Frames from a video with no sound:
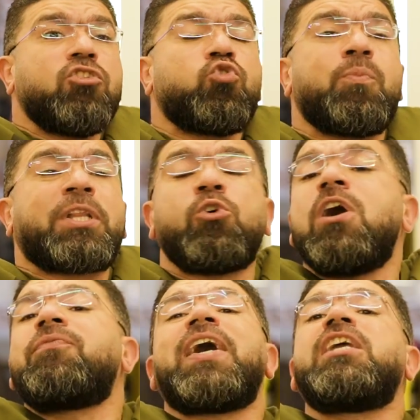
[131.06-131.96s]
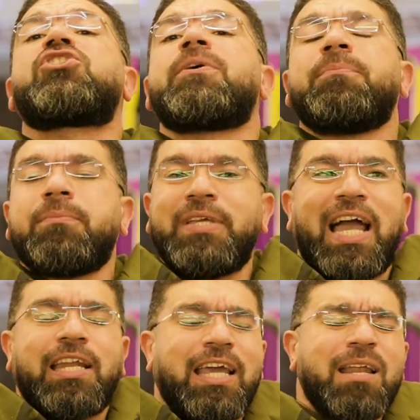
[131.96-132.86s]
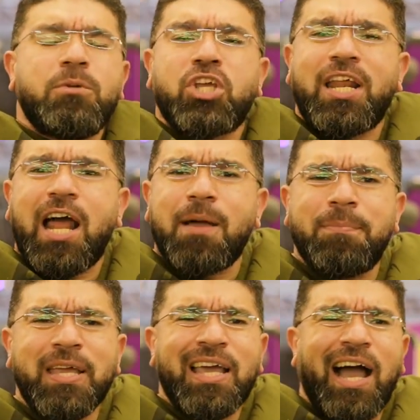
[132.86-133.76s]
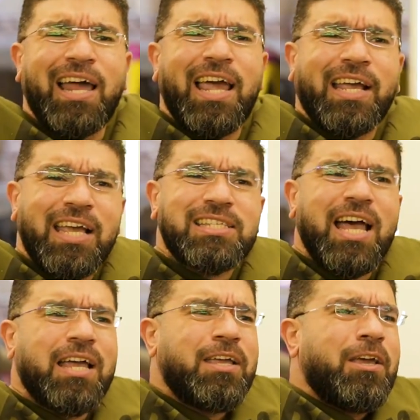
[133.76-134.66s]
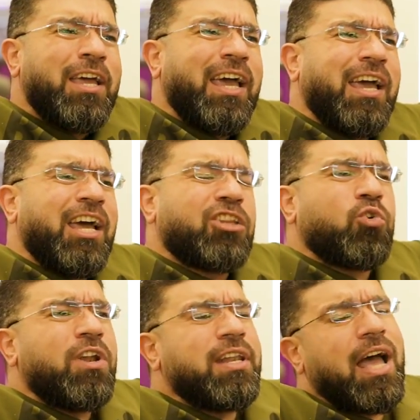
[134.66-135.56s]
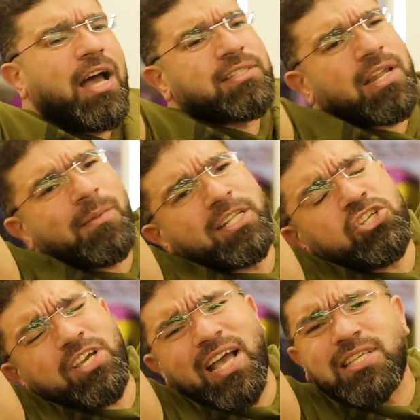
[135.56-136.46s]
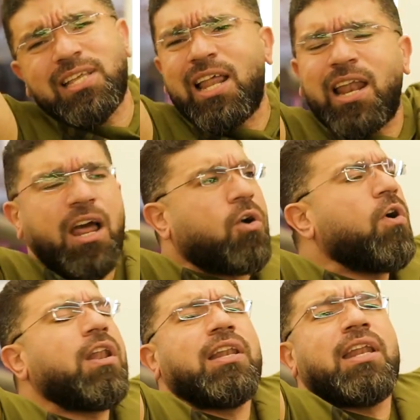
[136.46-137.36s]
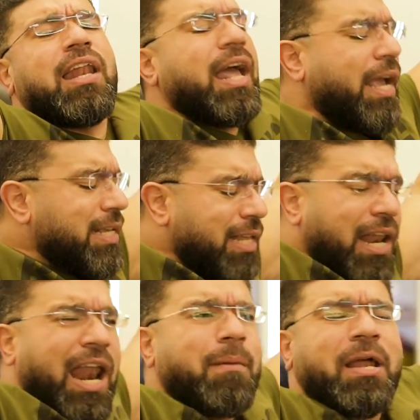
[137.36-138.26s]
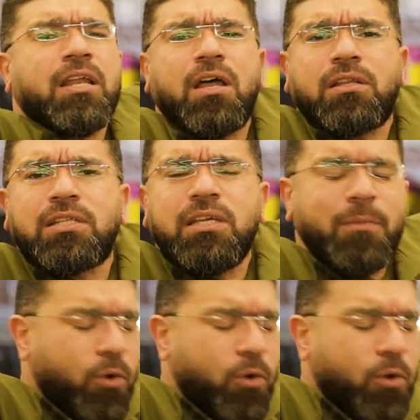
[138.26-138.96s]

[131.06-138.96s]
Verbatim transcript: انتوا بتلاقوها في اي جيم يعني هنا مش هنلعب على اجهزه آه تقول لا اصل انا ما عنديش الجهاز ده لا لا كل الاجهزه اللي انا هلعب عليها النهارده دي